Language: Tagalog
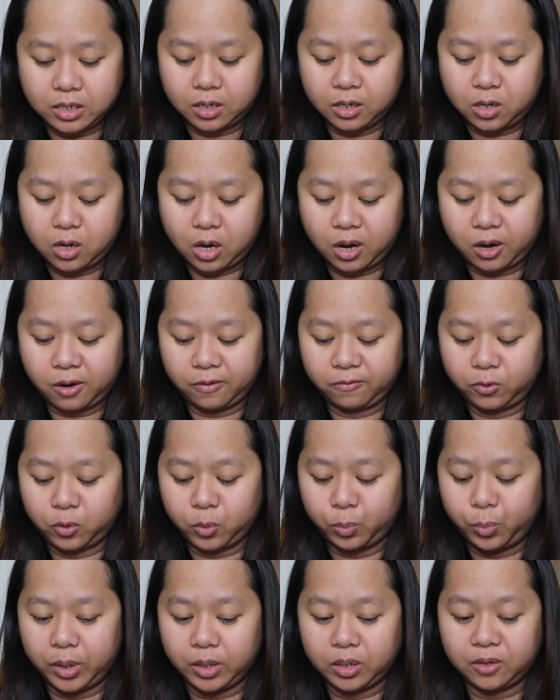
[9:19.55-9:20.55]
uh, you have
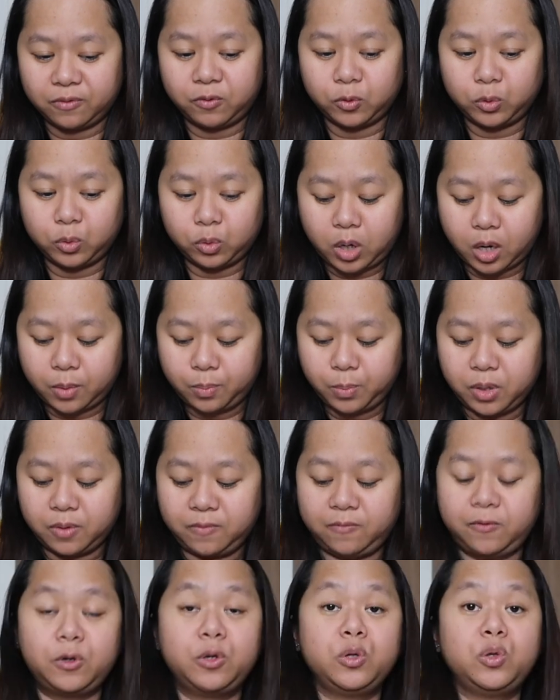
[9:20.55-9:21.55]
to bring the photocopy
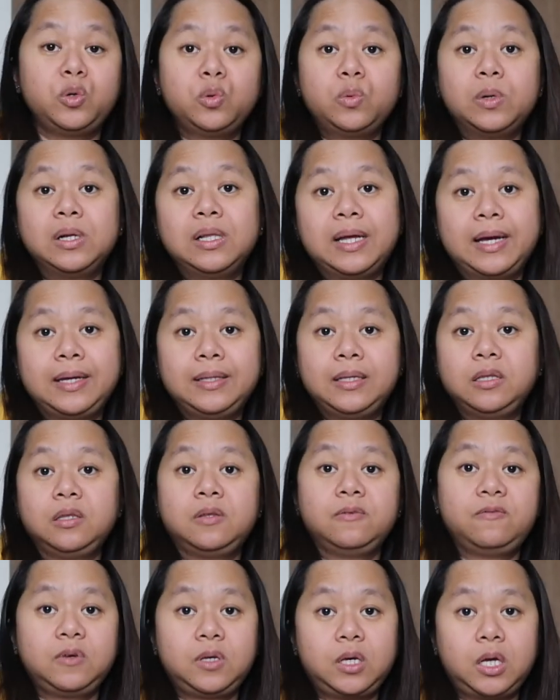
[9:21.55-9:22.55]
of your dual
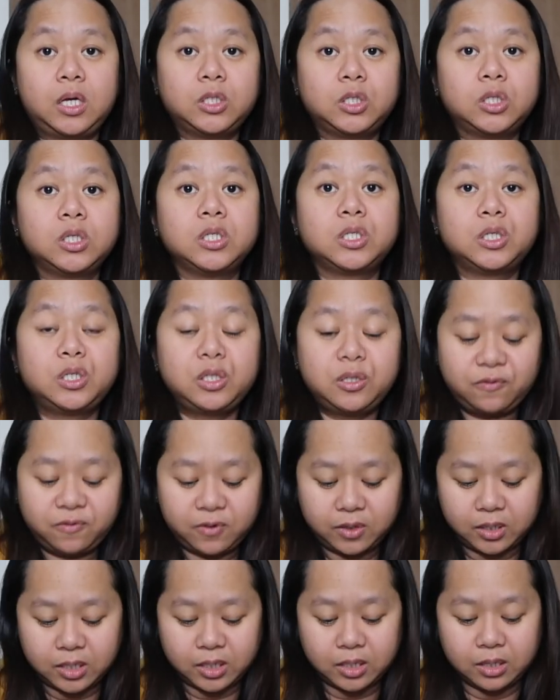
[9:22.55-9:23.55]
identification
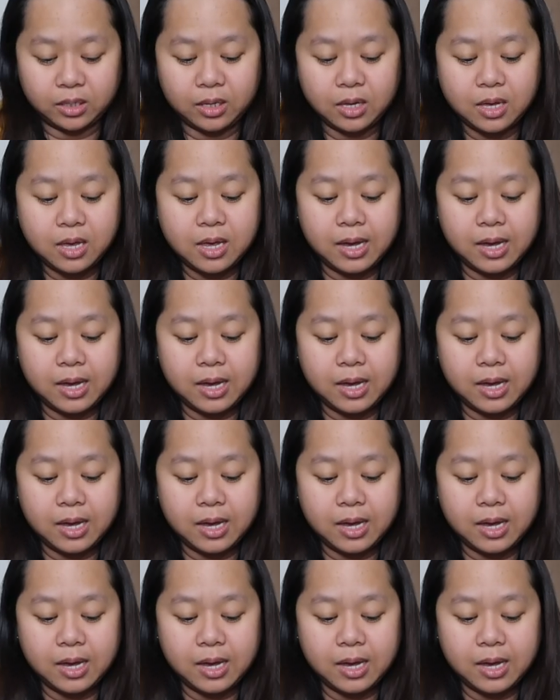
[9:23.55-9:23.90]
certificate.